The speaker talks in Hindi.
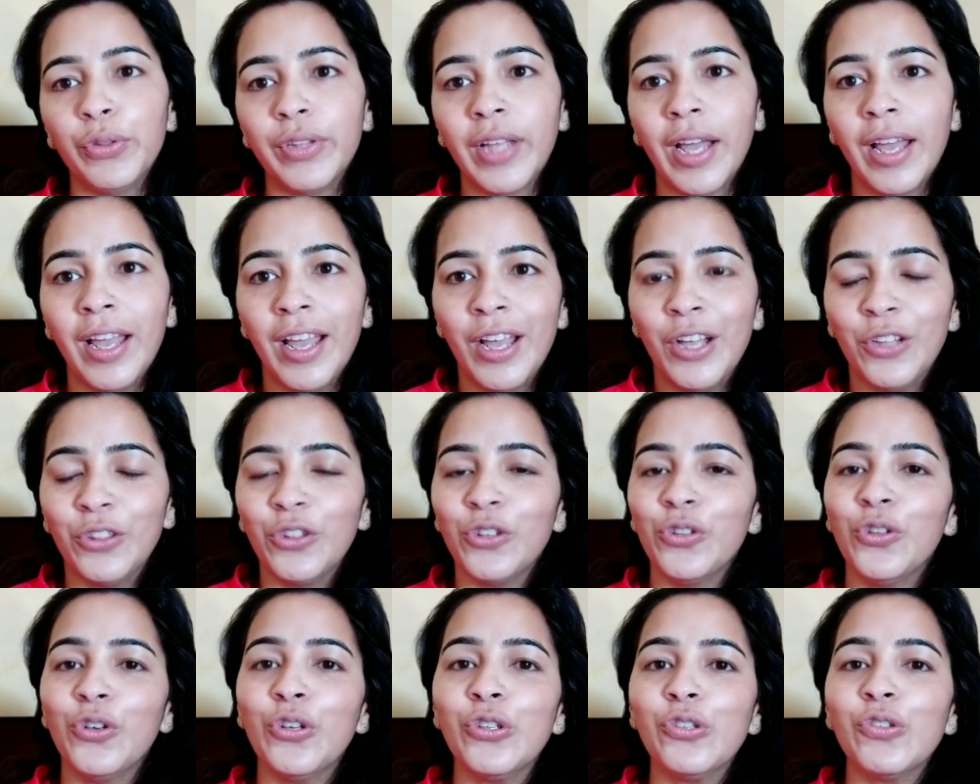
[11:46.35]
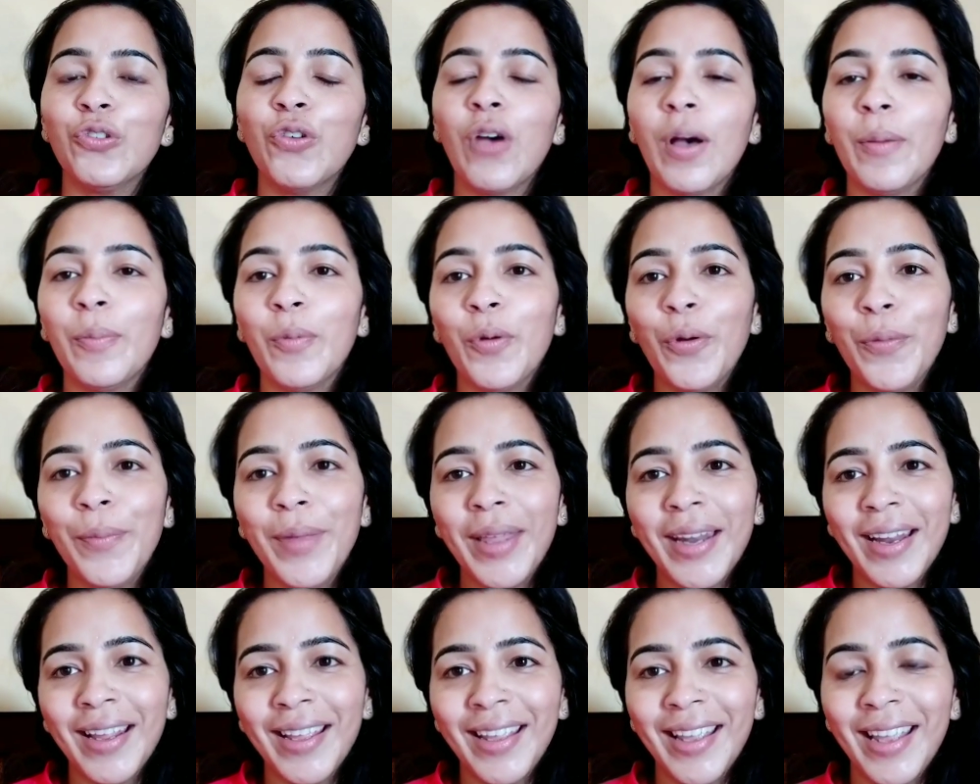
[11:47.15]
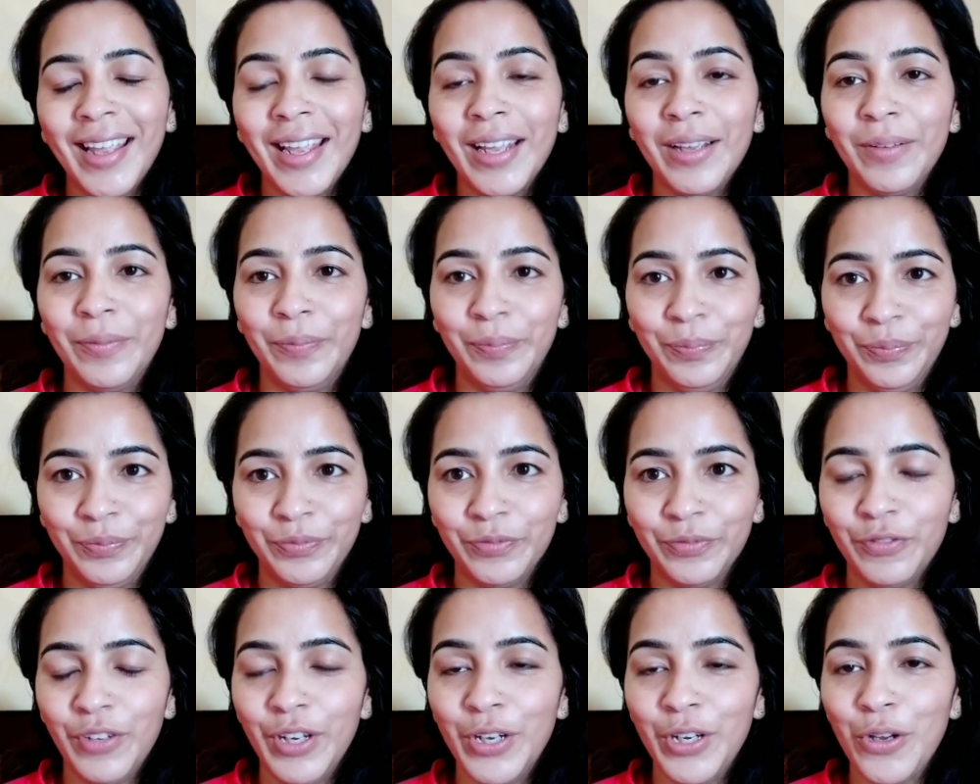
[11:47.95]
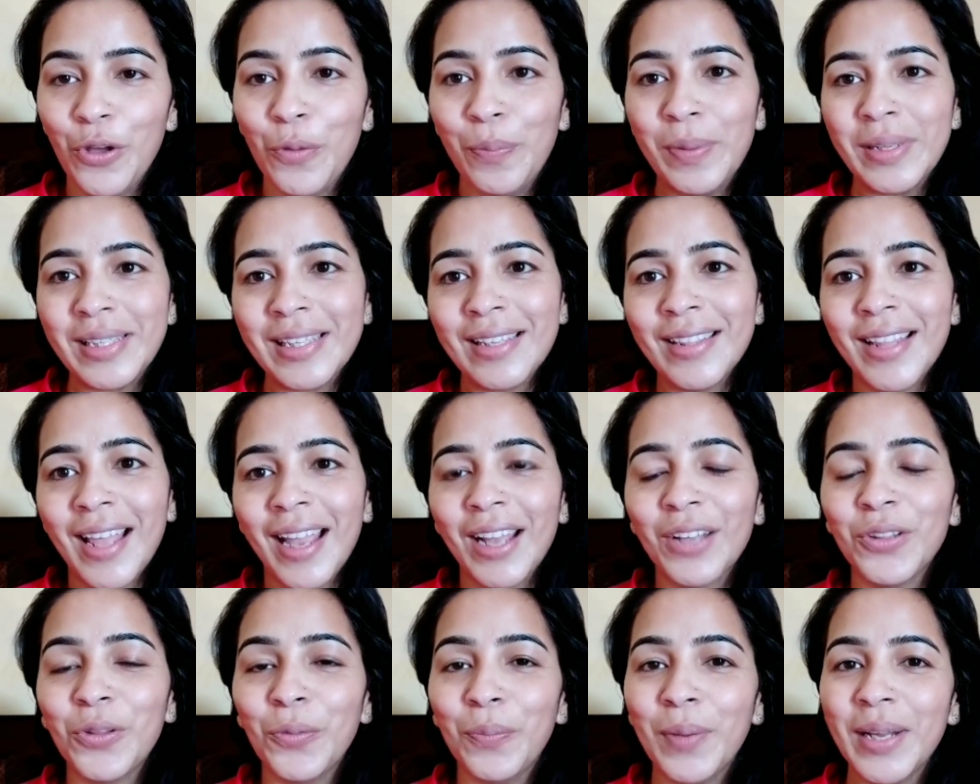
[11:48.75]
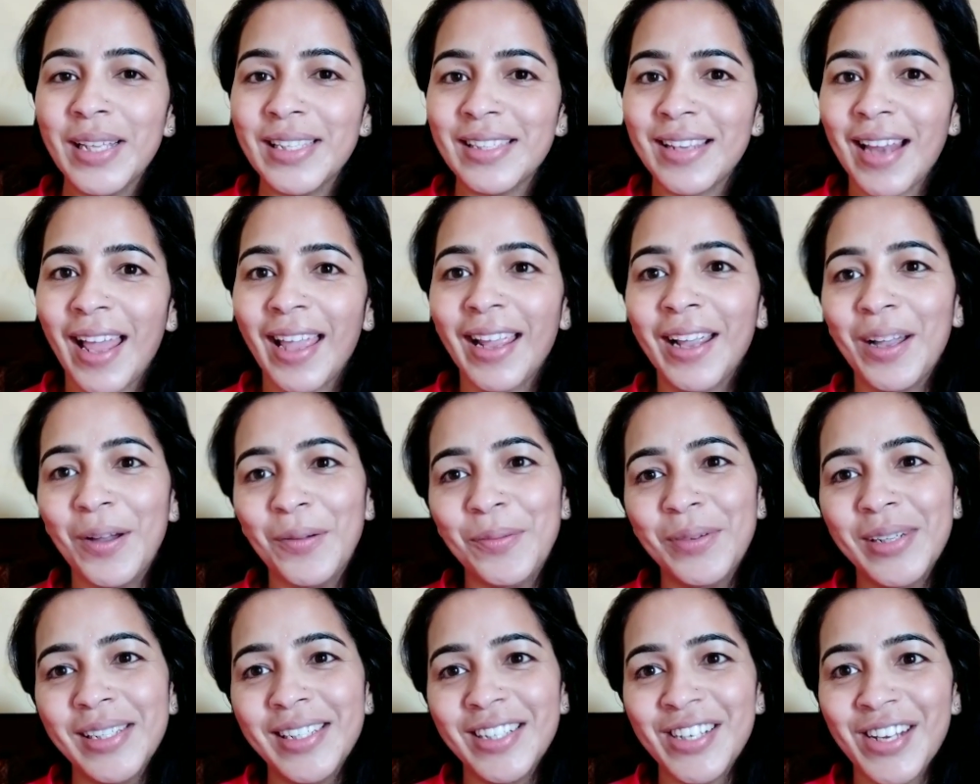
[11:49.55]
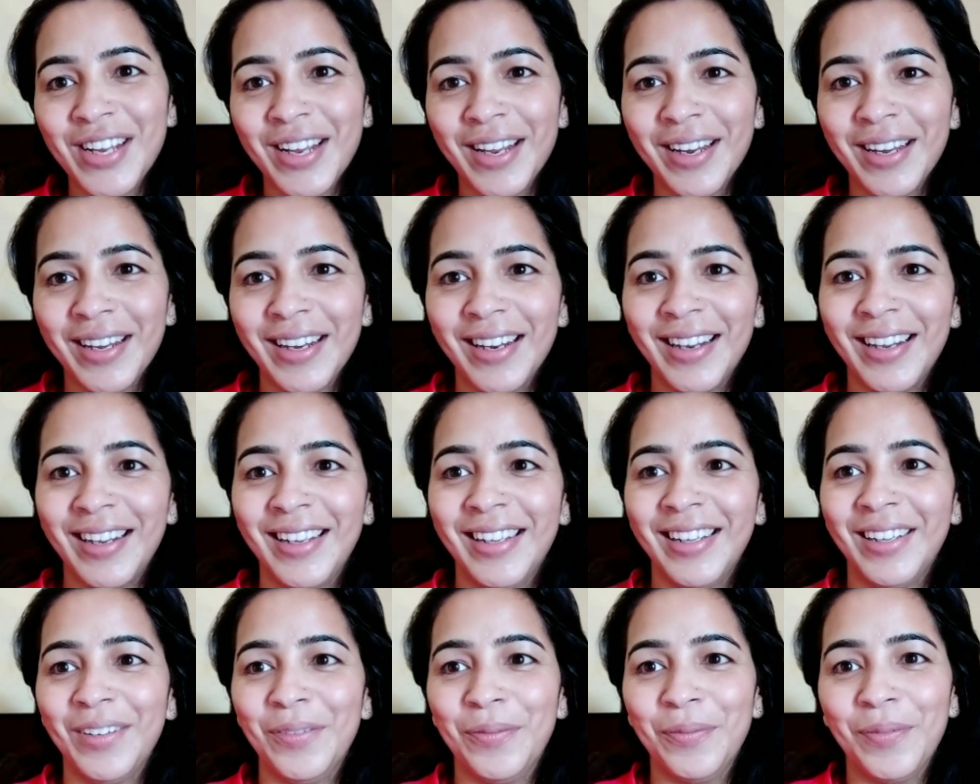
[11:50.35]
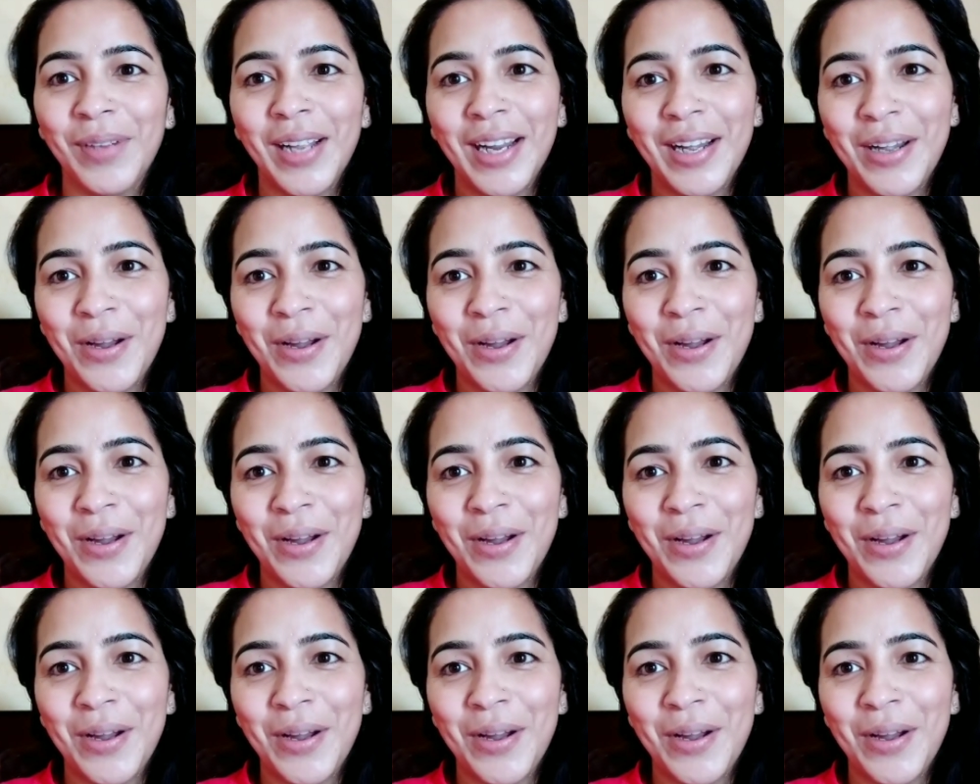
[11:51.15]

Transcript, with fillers: फॉर्म में होता है तो दोस्तों आपको मेरा ये वीडियो पसंद आएगा तो प्लीज लाइक कमेंट शेयर